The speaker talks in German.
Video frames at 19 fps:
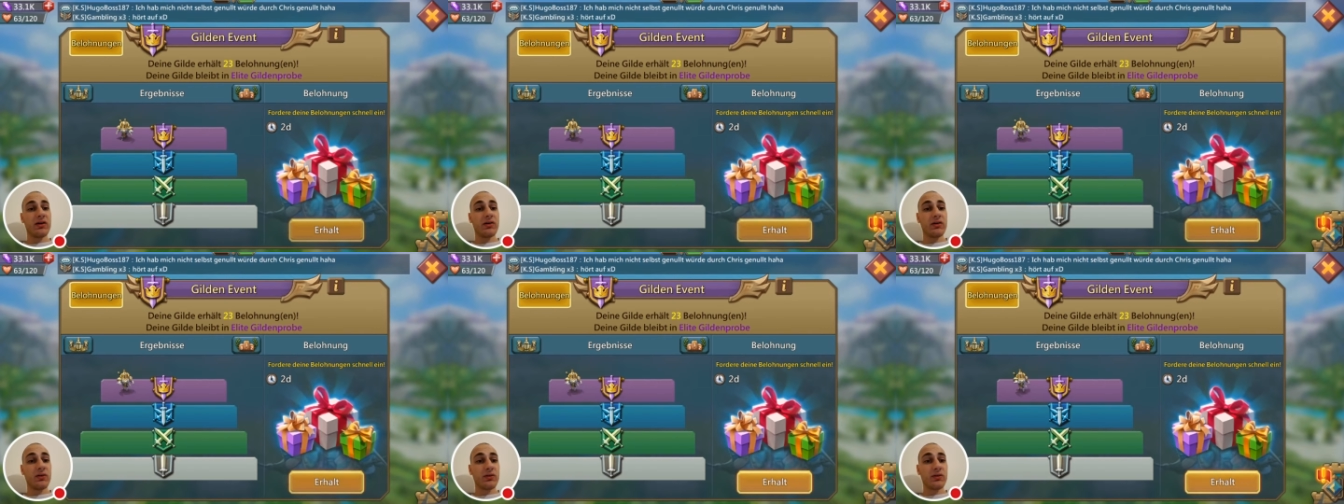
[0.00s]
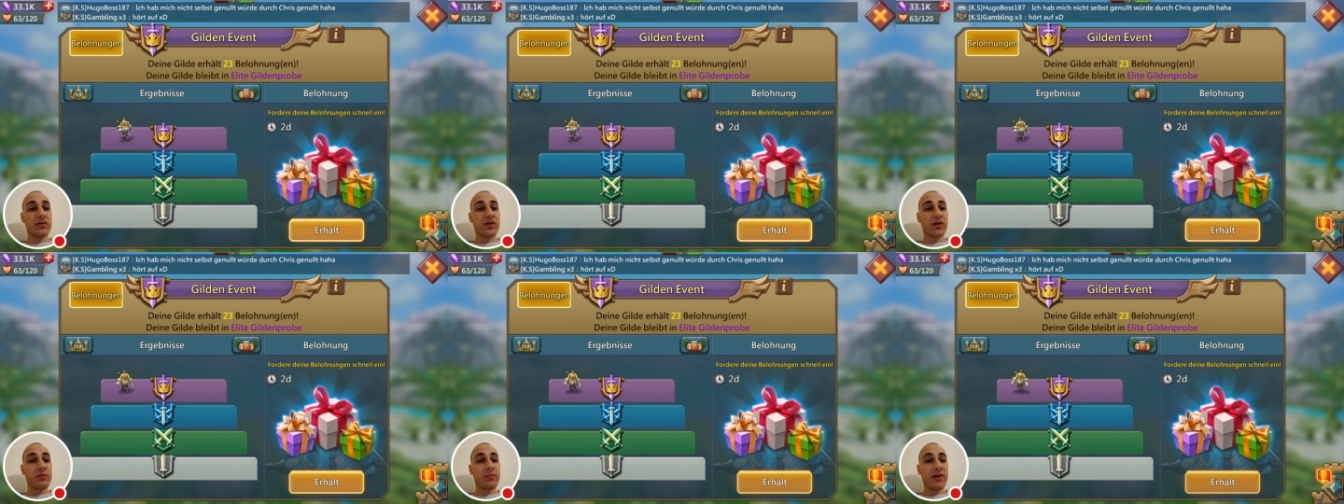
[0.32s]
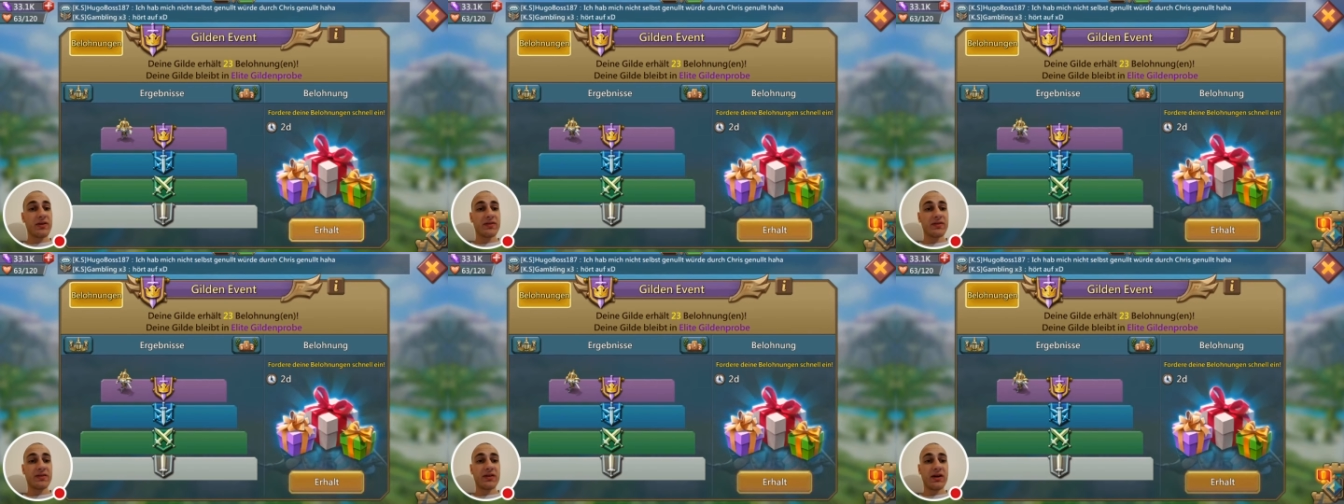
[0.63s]
unsere
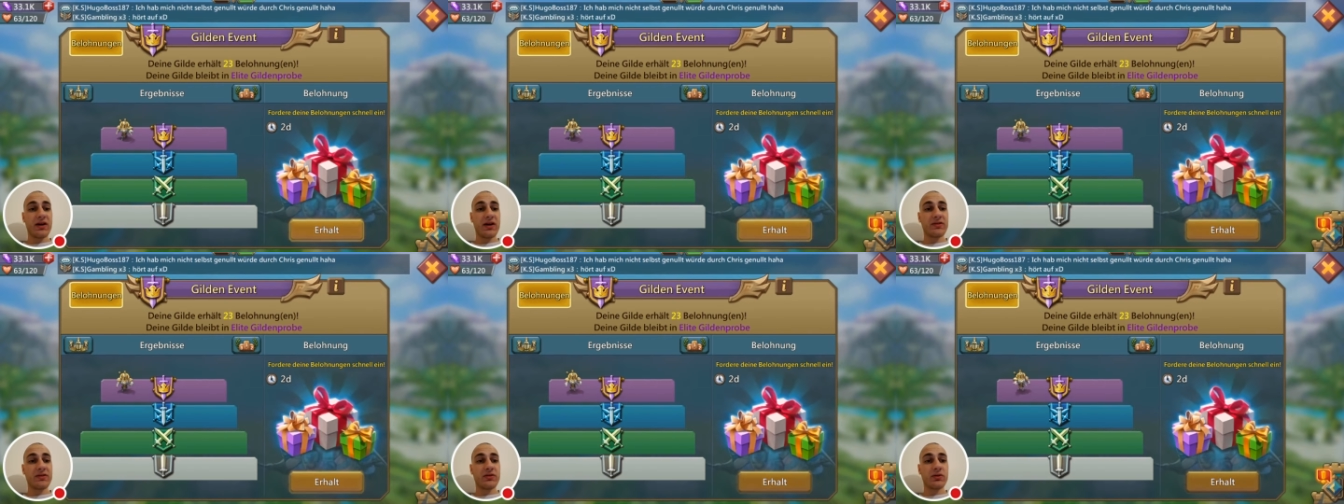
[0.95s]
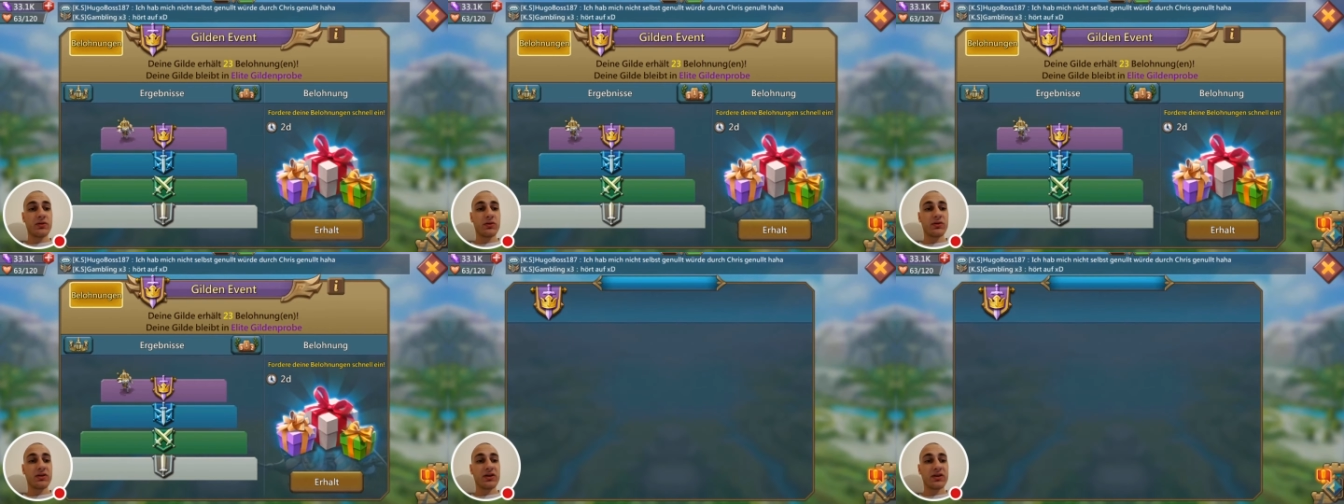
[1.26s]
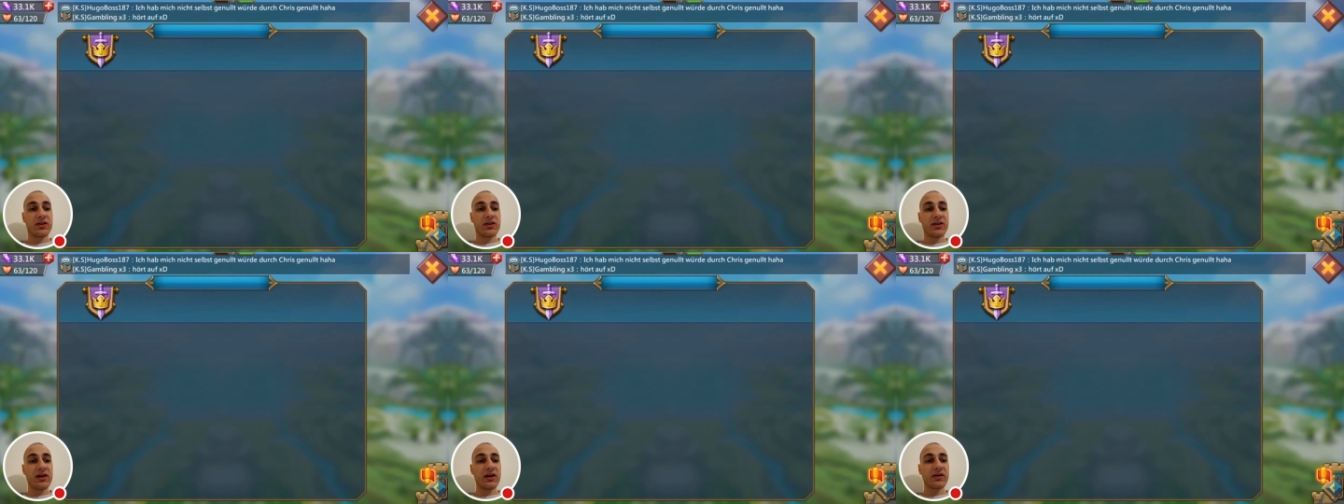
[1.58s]
Bestleistung
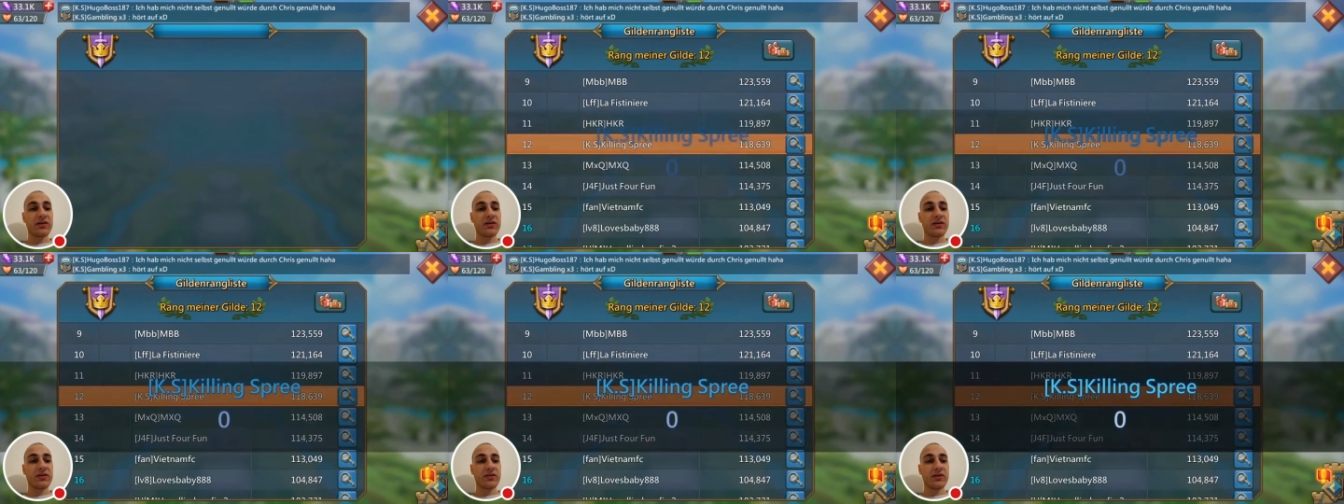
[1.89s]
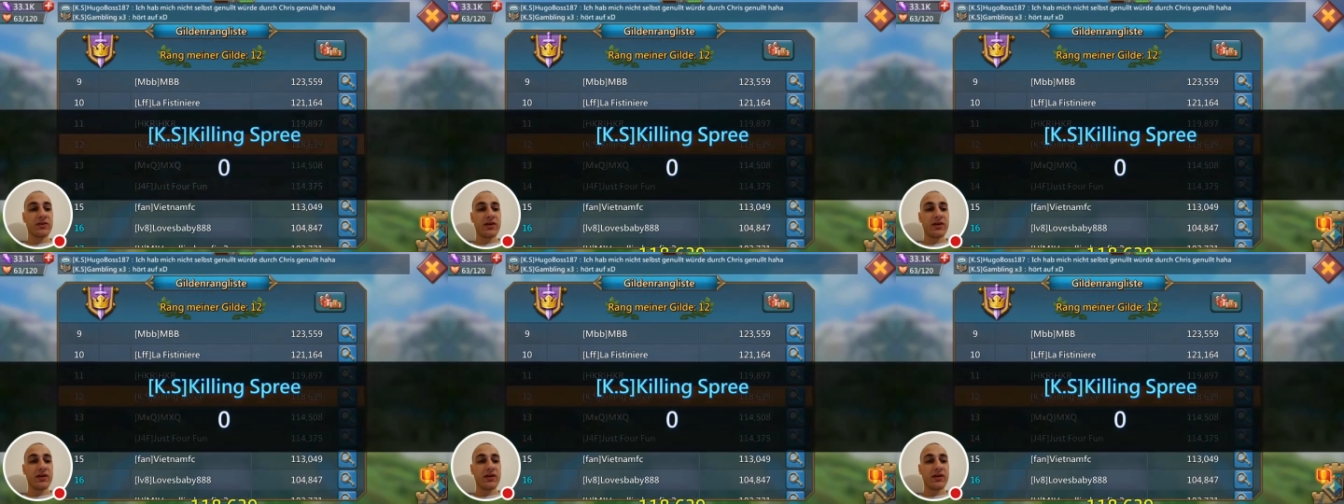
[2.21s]
geknackt.